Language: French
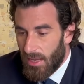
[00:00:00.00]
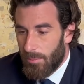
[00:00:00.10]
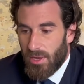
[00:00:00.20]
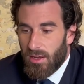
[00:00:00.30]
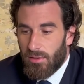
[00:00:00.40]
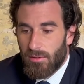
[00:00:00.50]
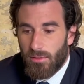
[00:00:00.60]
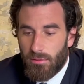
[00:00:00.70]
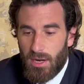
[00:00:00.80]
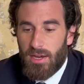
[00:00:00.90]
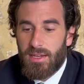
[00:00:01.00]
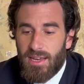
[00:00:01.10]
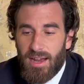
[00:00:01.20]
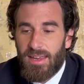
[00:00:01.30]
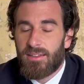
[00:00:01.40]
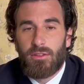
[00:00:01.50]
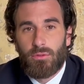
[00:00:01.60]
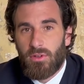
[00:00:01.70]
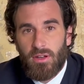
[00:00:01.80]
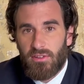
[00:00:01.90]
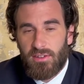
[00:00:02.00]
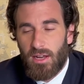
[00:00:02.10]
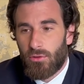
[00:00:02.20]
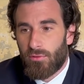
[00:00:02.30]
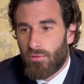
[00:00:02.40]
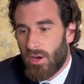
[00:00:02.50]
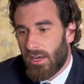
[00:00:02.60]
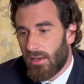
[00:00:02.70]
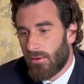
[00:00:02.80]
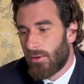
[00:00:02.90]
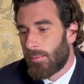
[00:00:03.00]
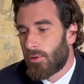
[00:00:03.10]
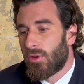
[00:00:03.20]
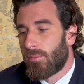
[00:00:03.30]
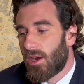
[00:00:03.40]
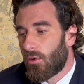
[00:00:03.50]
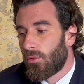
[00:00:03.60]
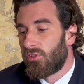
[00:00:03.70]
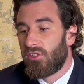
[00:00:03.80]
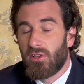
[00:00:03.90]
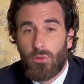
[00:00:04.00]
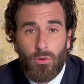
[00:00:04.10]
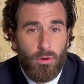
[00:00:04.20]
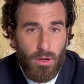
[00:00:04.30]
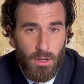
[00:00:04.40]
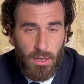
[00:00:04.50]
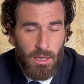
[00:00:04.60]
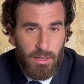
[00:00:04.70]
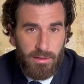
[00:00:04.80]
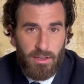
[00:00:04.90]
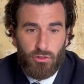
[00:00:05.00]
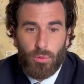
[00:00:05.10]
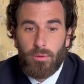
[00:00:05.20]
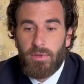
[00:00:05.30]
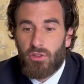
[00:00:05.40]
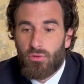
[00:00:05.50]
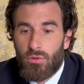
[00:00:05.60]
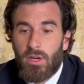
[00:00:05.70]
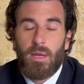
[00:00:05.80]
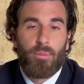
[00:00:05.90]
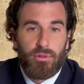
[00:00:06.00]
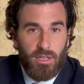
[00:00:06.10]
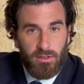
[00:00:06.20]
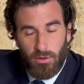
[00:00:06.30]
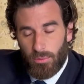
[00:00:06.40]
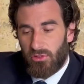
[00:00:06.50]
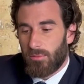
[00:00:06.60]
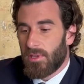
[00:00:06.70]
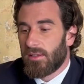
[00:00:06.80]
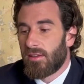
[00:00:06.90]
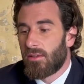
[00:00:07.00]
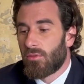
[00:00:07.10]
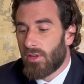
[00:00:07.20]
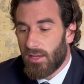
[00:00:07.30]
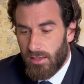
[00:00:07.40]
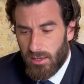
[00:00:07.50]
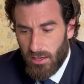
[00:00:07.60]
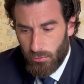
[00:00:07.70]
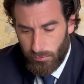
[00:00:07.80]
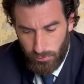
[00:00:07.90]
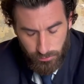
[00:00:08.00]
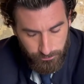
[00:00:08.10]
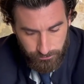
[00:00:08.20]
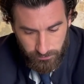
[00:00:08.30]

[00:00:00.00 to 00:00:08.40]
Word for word: eh bien voilà, il n'y a rien d'étonnant à cela de voir Emmanuel Macron si haut dès ce premier tour et peut-être en possibilité de gagner à nouveau